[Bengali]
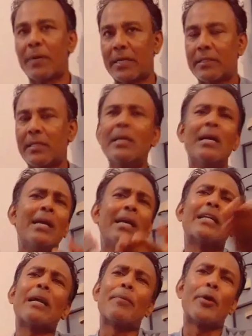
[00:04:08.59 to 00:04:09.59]
পাঠিয়ে দেয়
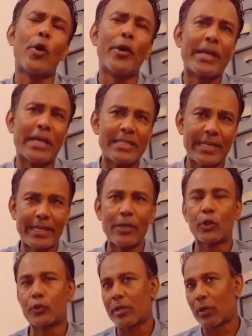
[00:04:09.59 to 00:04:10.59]
এটা আপনারা অনেকে জানে এই
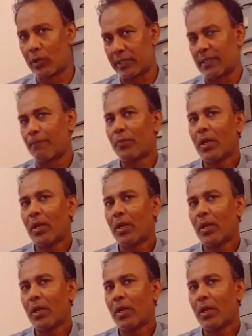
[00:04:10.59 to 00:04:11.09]
ঘটনা ঘটছে